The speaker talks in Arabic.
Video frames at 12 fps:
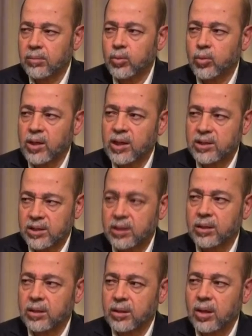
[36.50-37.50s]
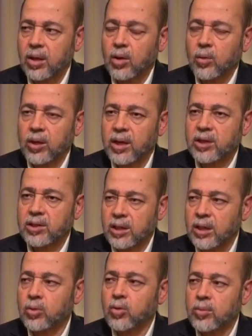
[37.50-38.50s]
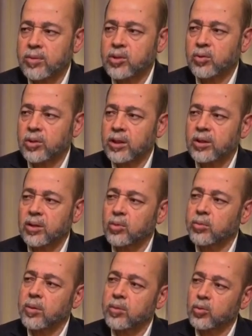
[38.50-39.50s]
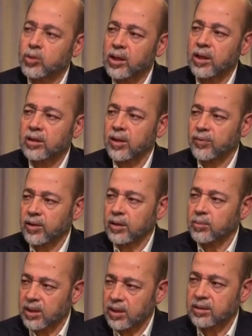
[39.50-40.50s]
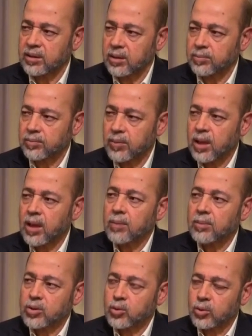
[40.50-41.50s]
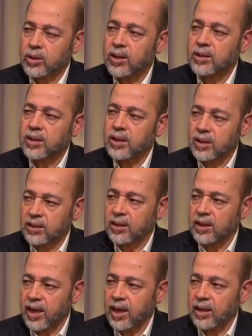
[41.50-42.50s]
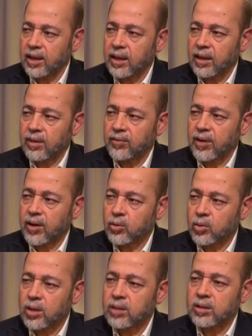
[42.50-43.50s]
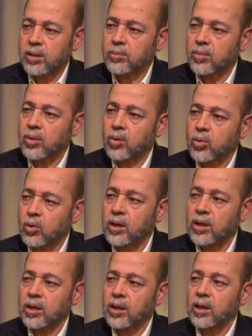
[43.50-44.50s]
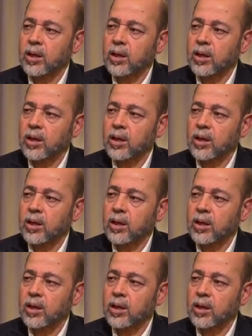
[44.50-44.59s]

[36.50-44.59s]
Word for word: منه لاجئين واللاجئين هو مسؤولية الأمم المتحدة في حمايتهم مسؤولية الاحتلال في أن يقدم كل